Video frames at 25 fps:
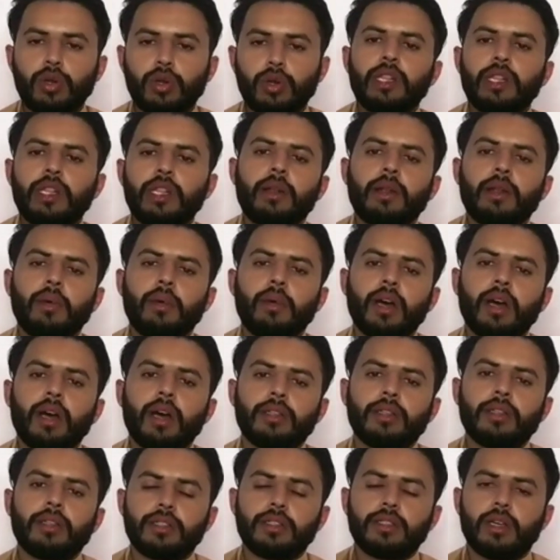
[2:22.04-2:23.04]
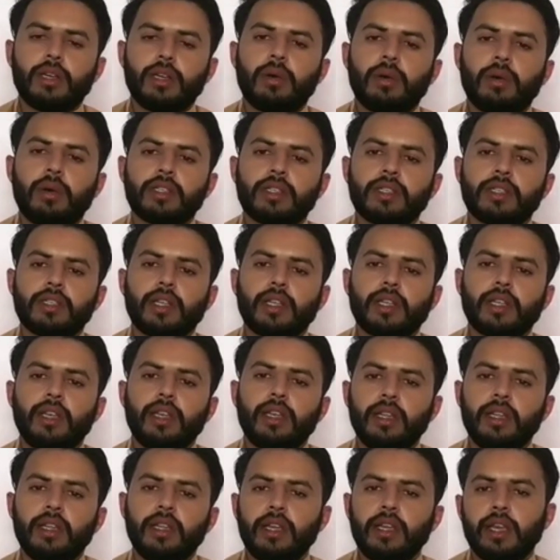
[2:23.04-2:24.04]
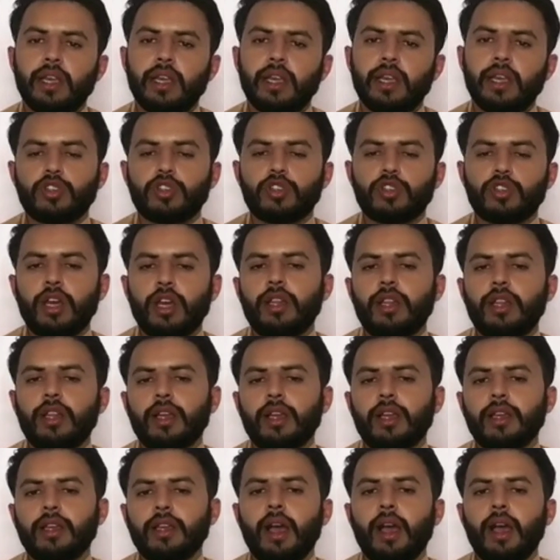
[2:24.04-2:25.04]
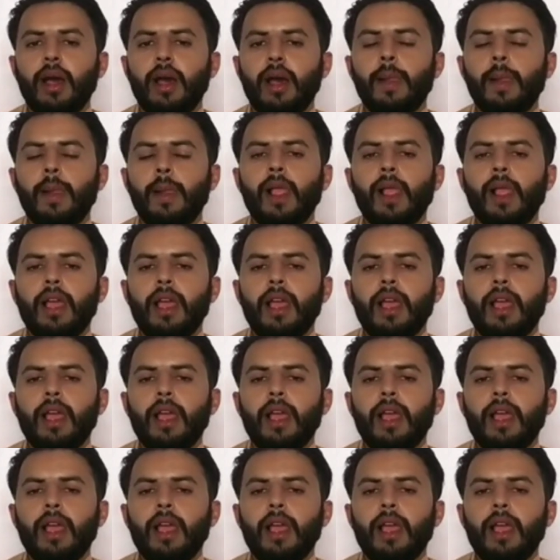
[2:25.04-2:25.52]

थोड़ी देर बाद जब हज़रत अली ने यह मुशाह किया